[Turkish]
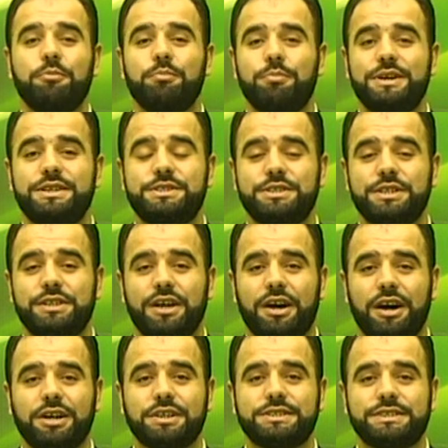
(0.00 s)
Mescid-i
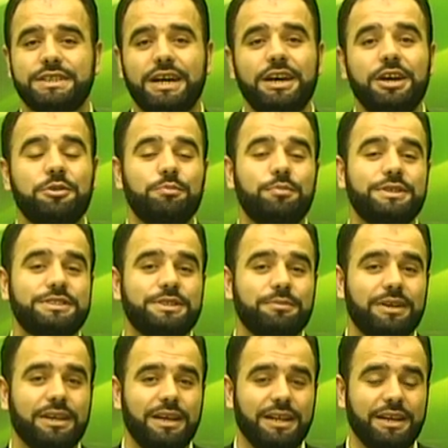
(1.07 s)
Aksa
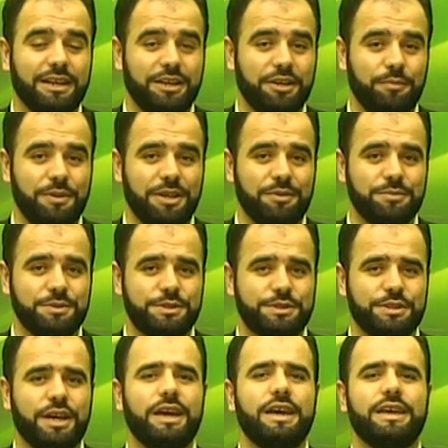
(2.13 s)
bizim ilk
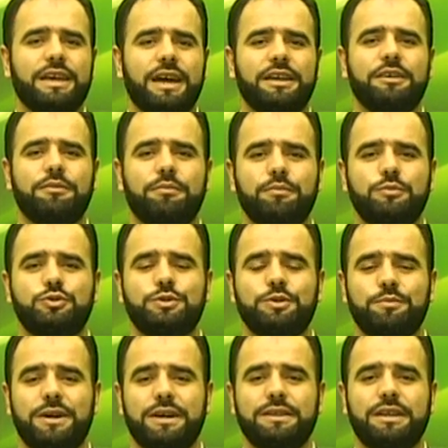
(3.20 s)
kıblemiz. Yani
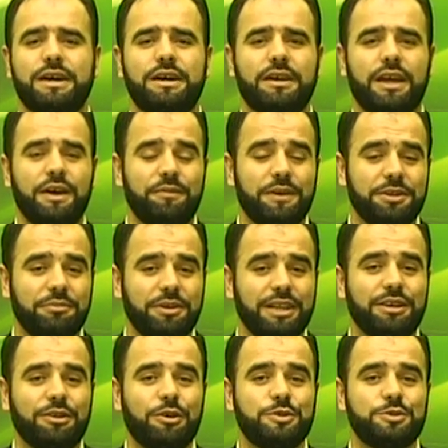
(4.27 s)
Müslümanlar efendim
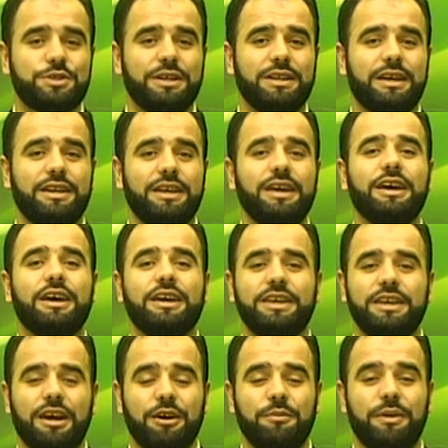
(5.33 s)
ilk önceleri
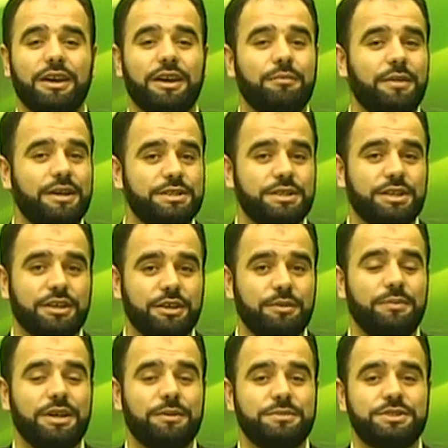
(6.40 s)
Kabe'ye
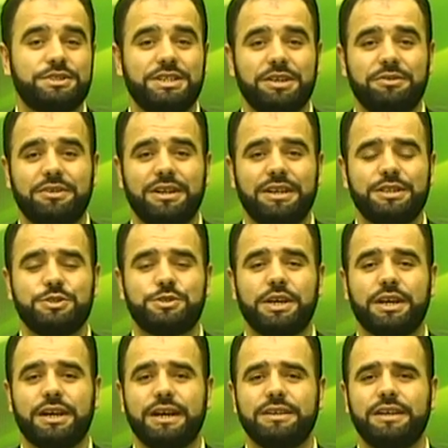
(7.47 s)
kıblemiz
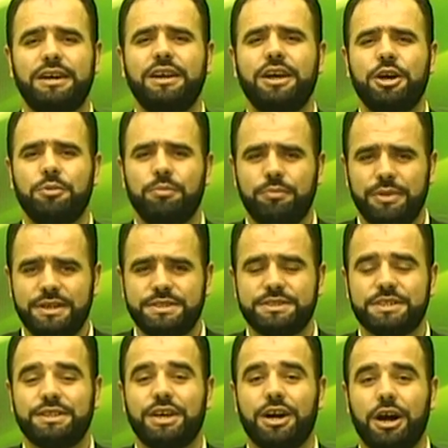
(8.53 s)
çevrilinceye kadar
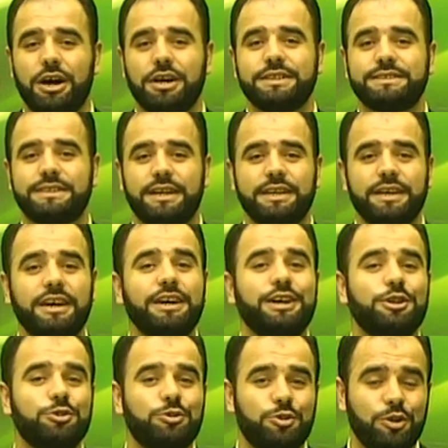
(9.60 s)
Mescid-i Aksa'ya
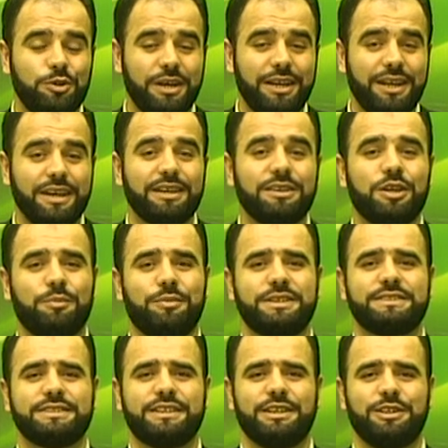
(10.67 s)
dönerek
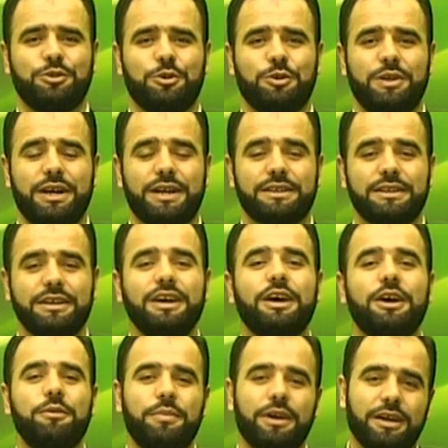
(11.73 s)
namaz kılıyorlardı.
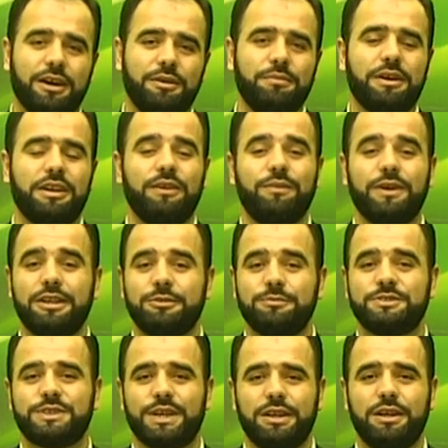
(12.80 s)
Peygamber
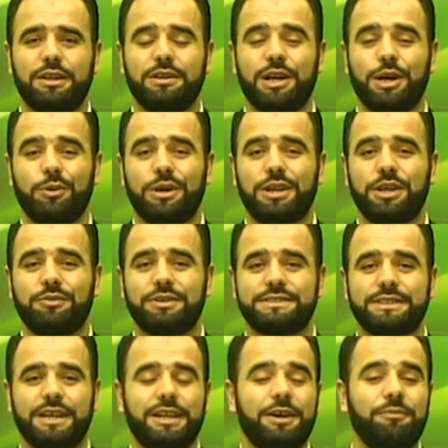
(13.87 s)
Efendimiz sallallahu aleyhi ve
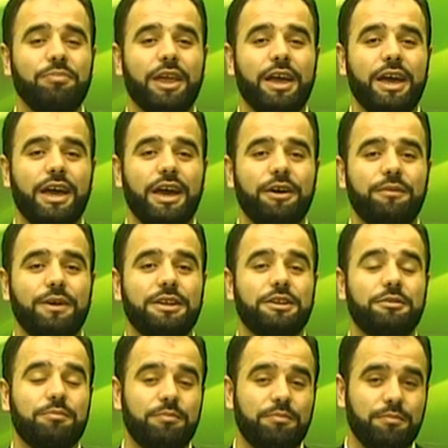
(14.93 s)
sellem
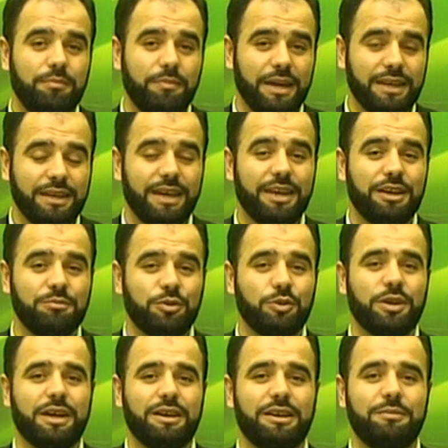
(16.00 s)
efendim Mekke'yi
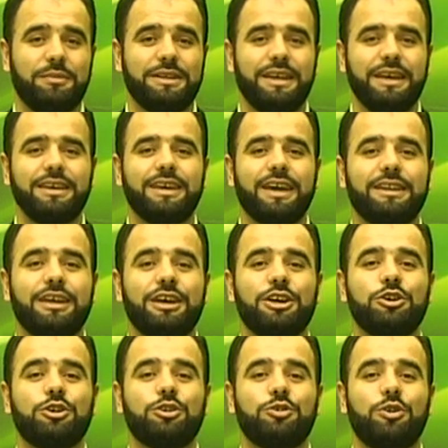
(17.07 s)
mükerremedeyken
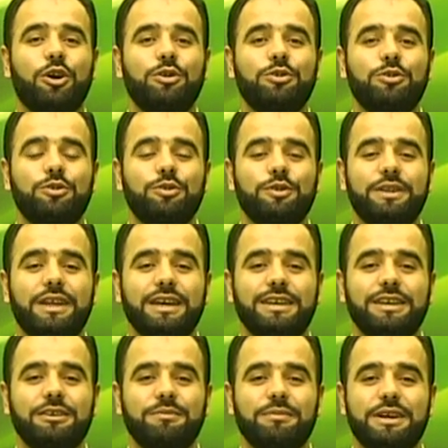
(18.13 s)

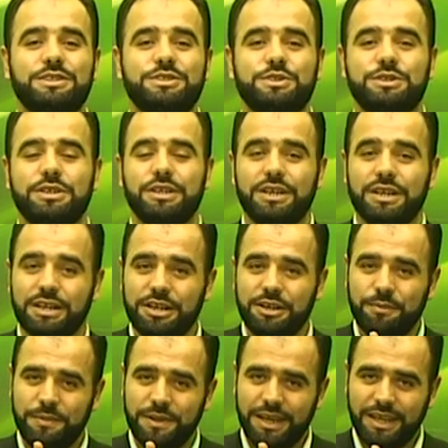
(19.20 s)
gönlündeki e,
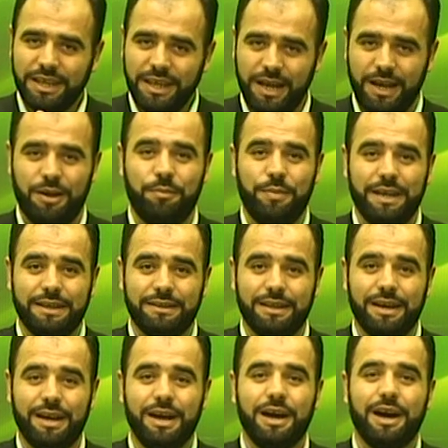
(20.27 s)
kıble Kabe'ydi.